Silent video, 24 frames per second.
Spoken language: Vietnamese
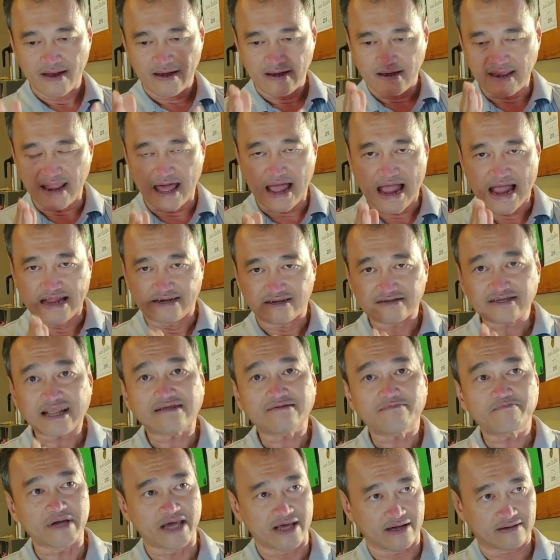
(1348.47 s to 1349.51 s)
là nó
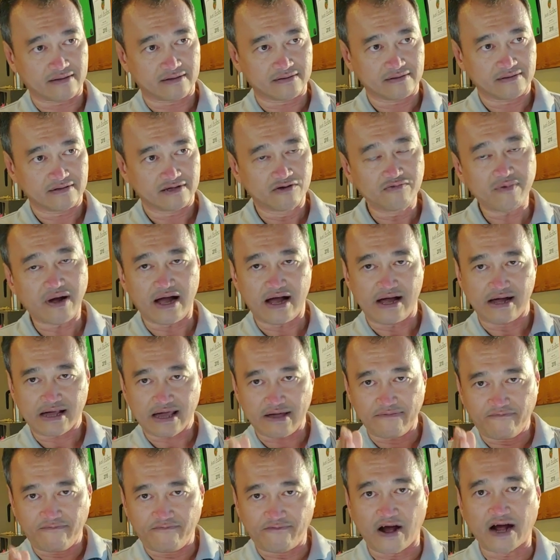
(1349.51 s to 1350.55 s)
tách biệt, đúng không ạ?
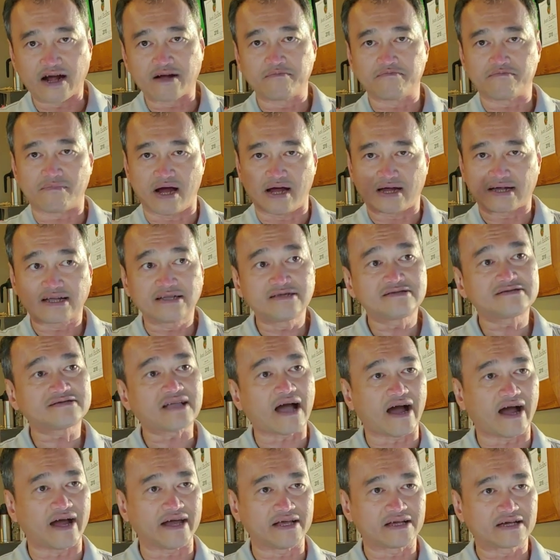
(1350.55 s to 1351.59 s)
Cái phần mà kinh
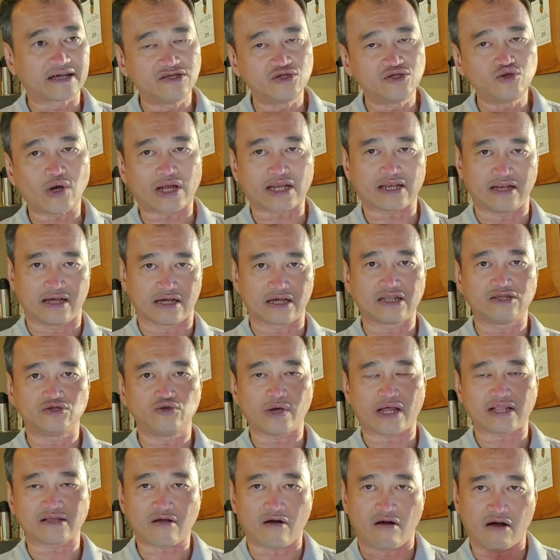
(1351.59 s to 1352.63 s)
tài, kinh doanh là kinh
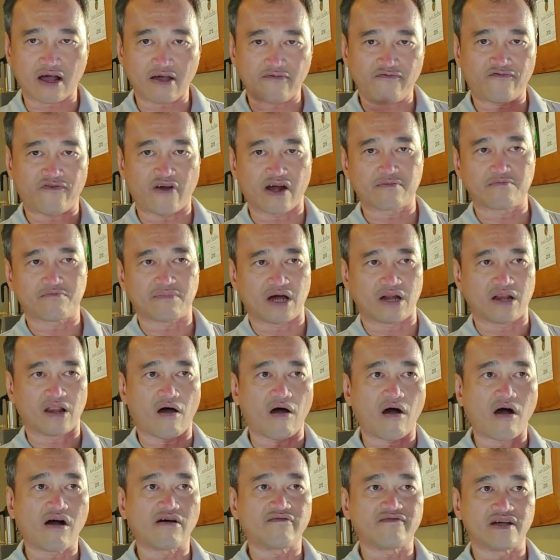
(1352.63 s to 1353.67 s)
doanh, còn cái phần mà
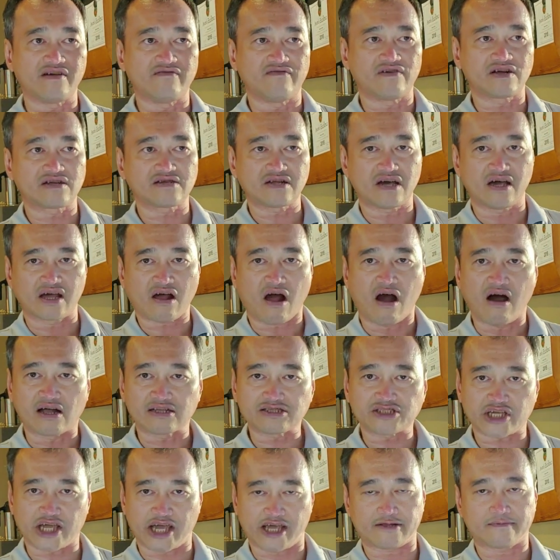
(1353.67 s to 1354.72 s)
lo về vấn đề
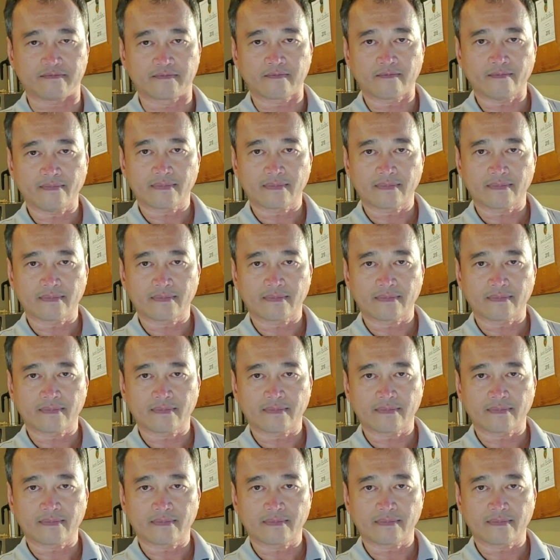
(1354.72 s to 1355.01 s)
content